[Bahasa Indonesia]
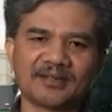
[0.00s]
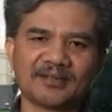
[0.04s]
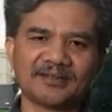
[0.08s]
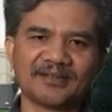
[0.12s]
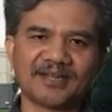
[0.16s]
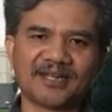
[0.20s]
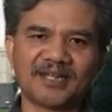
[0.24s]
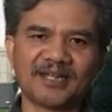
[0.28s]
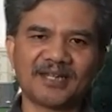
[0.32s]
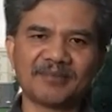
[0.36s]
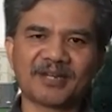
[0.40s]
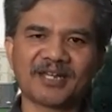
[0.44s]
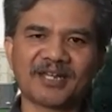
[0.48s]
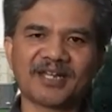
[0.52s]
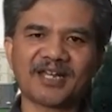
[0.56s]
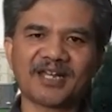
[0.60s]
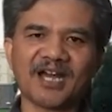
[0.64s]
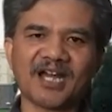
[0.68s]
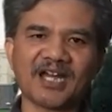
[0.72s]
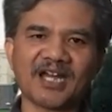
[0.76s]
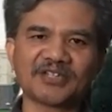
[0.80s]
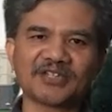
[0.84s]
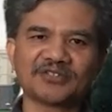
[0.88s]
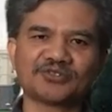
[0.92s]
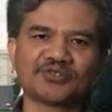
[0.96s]
Jadi mereka
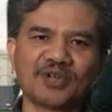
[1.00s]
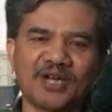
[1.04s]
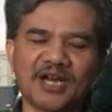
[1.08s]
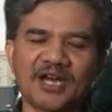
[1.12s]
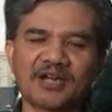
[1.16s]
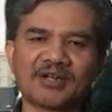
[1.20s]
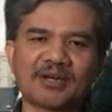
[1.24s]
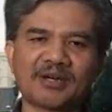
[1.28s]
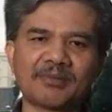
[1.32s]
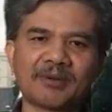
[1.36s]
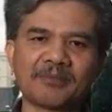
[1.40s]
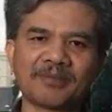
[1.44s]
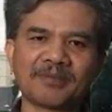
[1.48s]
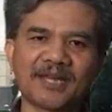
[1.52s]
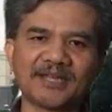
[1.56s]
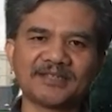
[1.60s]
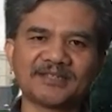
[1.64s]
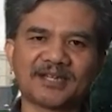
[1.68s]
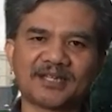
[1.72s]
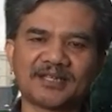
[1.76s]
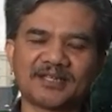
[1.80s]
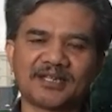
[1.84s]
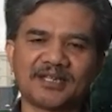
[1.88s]
juga ada mempelajari.